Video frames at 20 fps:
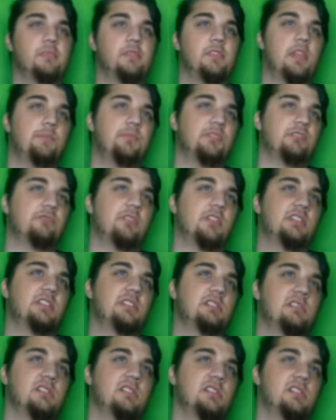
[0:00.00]
Na przykład,
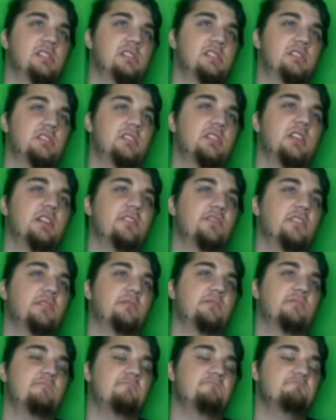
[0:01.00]
czy ja
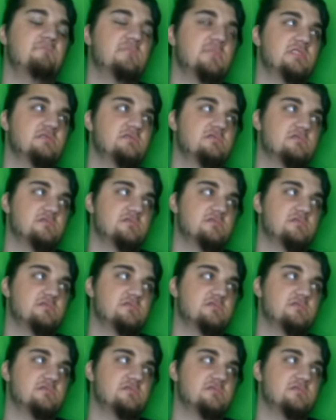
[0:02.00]
wiem, no.